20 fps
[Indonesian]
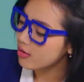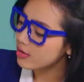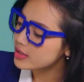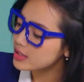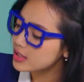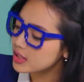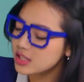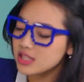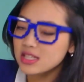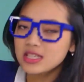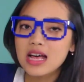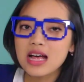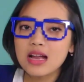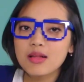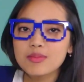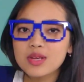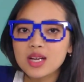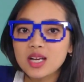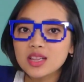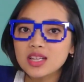oh jadi di
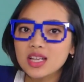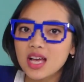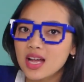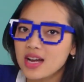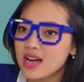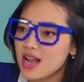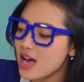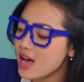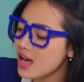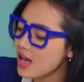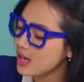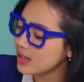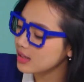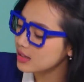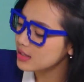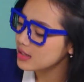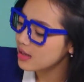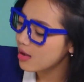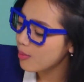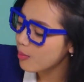dalamnya nanti ada
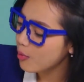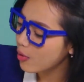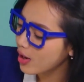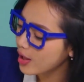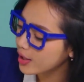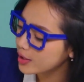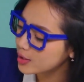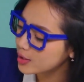tiga bola